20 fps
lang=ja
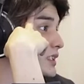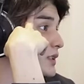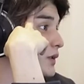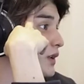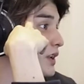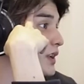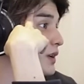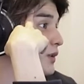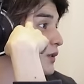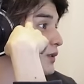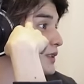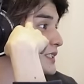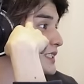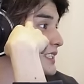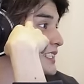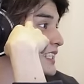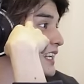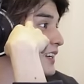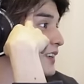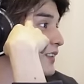それ以降好
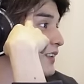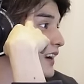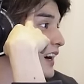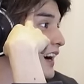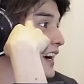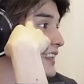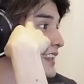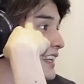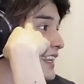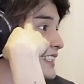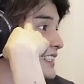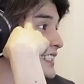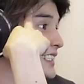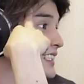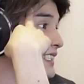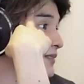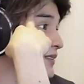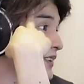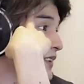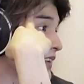きな子が新しい
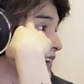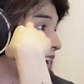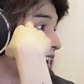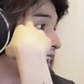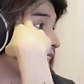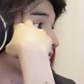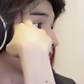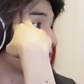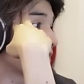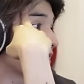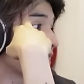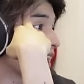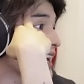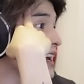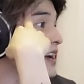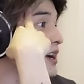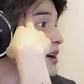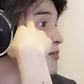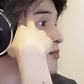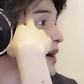セミを飼い始めて、
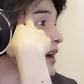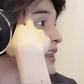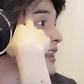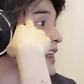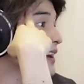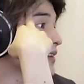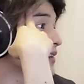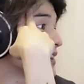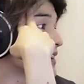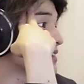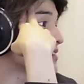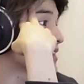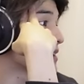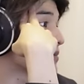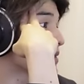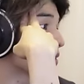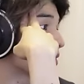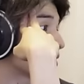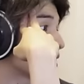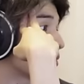バレないように
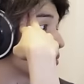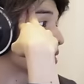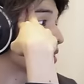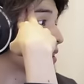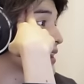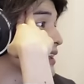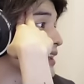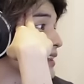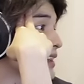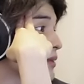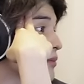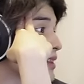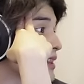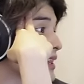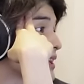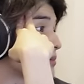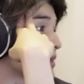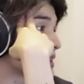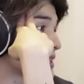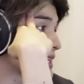セミを食べて、食べ
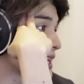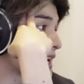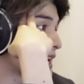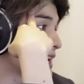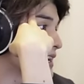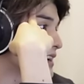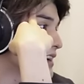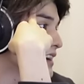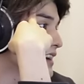ていました。